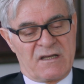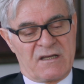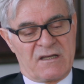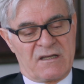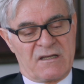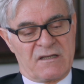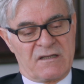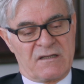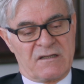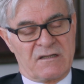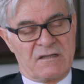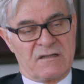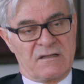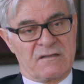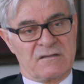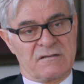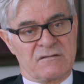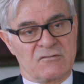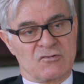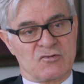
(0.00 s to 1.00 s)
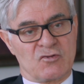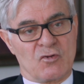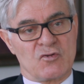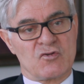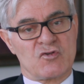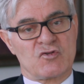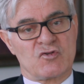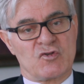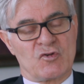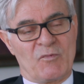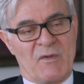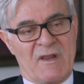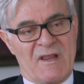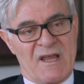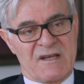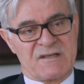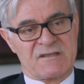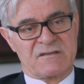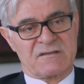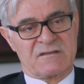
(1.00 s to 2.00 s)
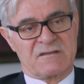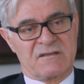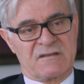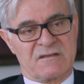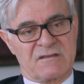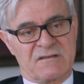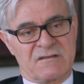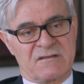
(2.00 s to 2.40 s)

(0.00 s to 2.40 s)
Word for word: e, soruşturmalar e,